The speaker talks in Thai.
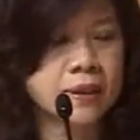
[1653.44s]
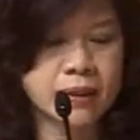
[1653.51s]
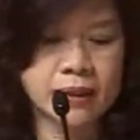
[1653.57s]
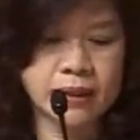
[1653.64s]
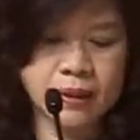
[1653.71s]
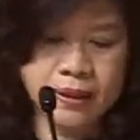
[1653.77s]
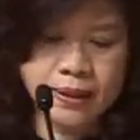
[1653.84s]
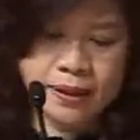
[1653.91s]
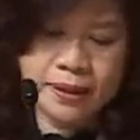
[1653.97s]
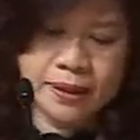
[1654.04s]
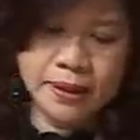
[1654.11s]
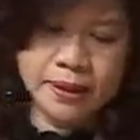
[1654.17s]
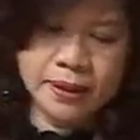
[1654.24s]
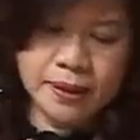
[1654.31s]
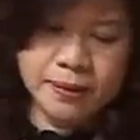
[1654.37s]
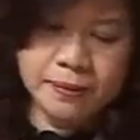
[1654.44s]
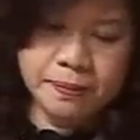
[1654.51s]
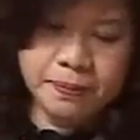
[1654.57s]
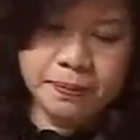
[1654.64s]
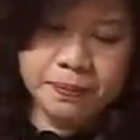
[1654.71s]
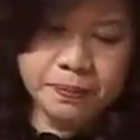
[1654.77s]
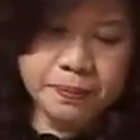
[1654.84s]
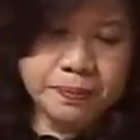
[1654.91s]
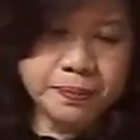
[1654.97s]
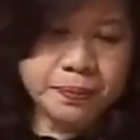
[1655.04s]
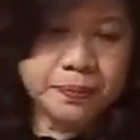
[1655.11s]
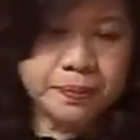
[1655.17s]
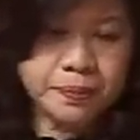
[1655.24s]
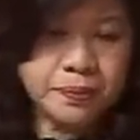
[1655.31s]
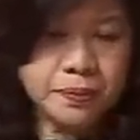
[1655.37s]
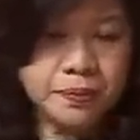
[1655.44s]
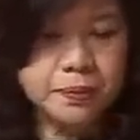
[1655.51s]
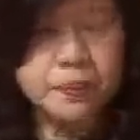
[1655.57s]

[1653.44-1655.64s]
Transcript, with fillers: ครับผมขอบคุณมากสำหรับคำถาม